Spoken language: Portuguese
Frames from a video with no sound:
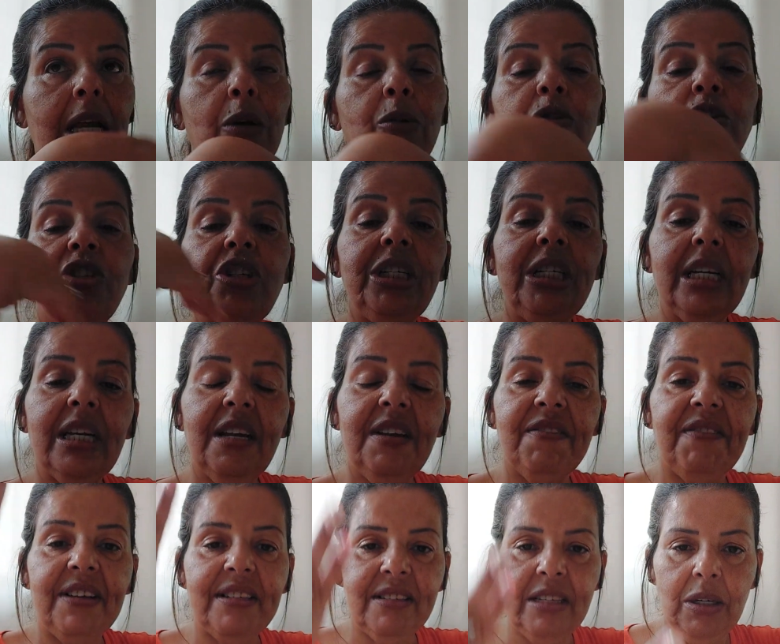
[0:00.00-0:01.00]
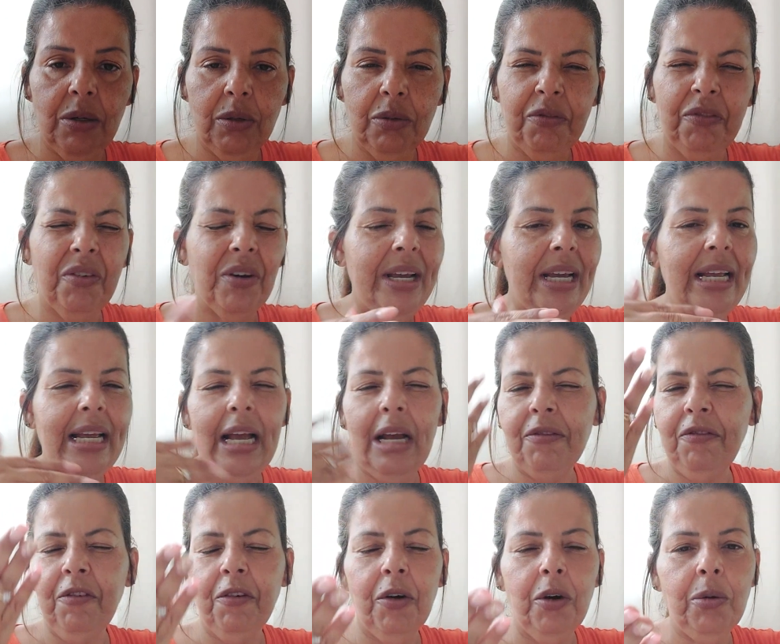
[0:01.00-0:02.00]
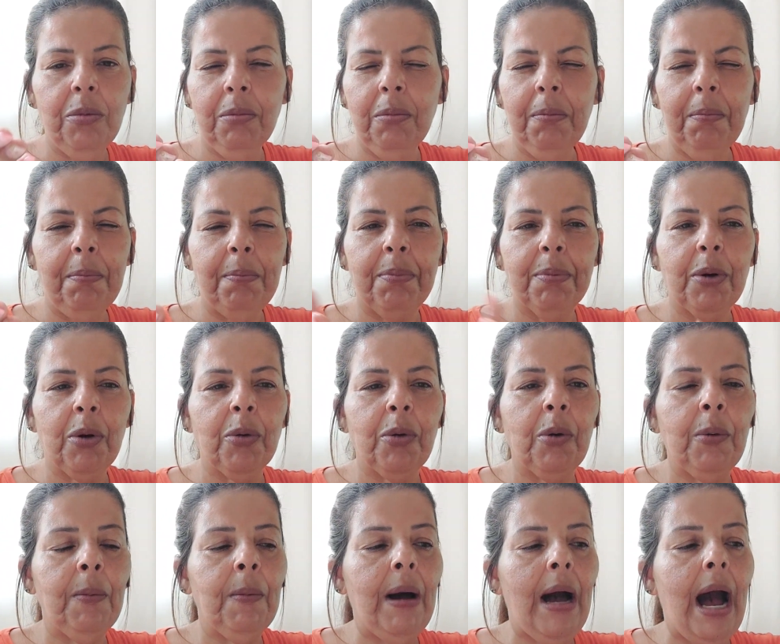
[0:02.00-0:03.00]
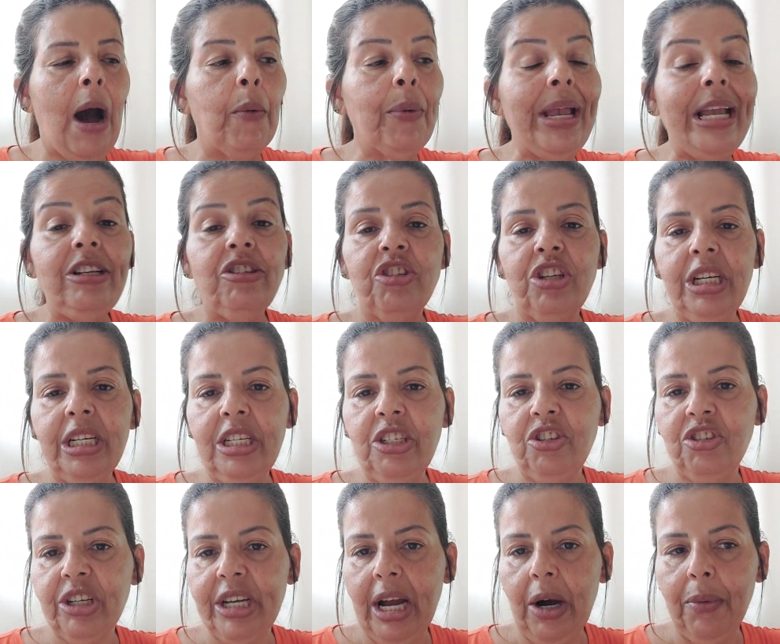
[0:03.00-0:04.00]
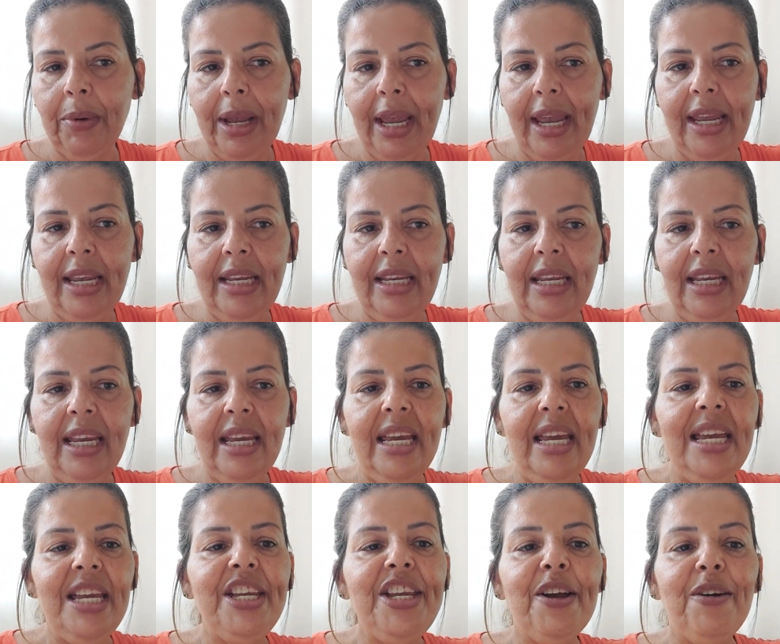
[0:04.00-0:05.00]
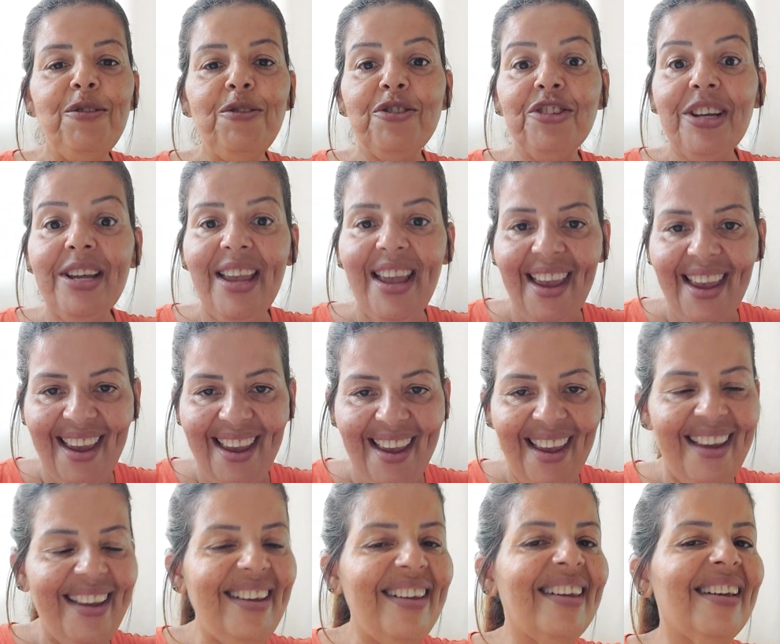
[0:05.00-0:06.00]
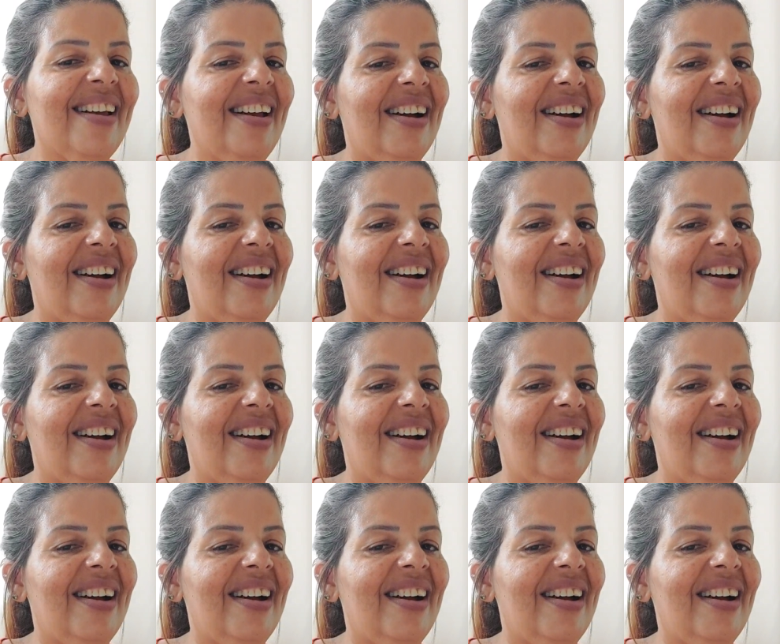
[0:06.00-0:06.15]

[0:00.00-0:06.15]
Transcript: eu tinha que fazer é, foi um alguém tinha que indicar alguém e eu indiquei e